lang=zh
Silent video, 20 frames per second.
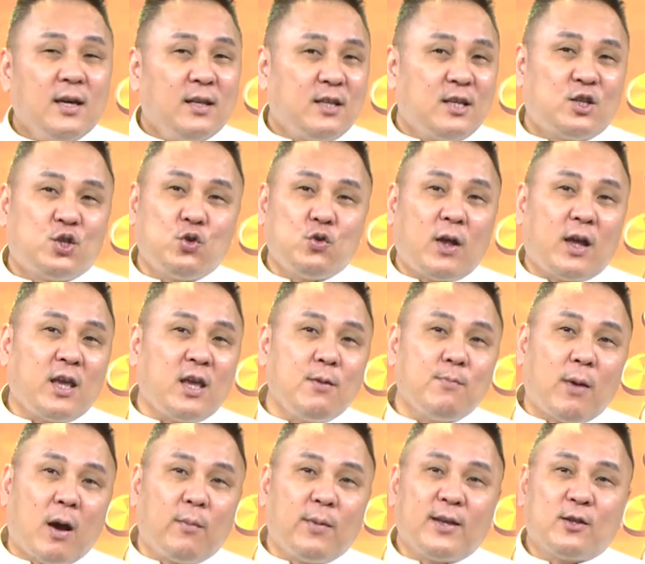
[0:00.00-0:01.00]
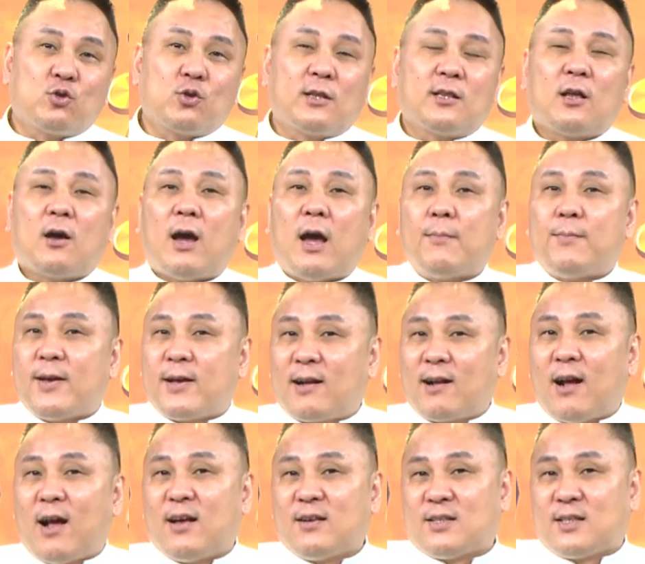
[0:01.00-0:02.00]
你居然一毛没赚到，还被
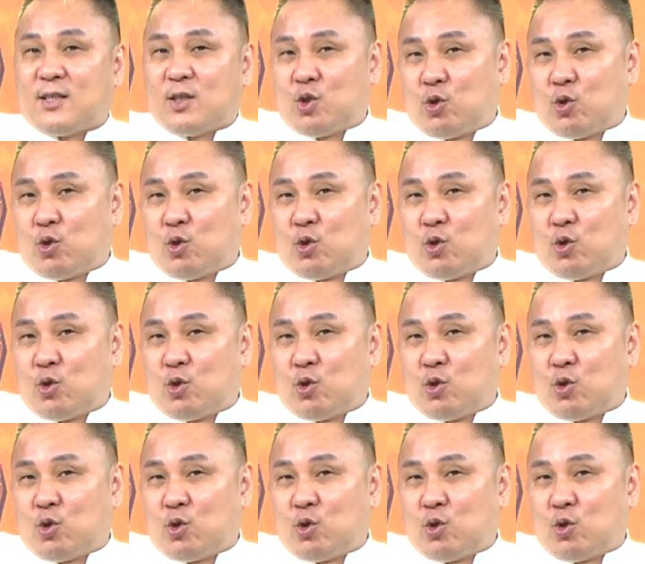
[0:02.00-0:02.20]
嘎死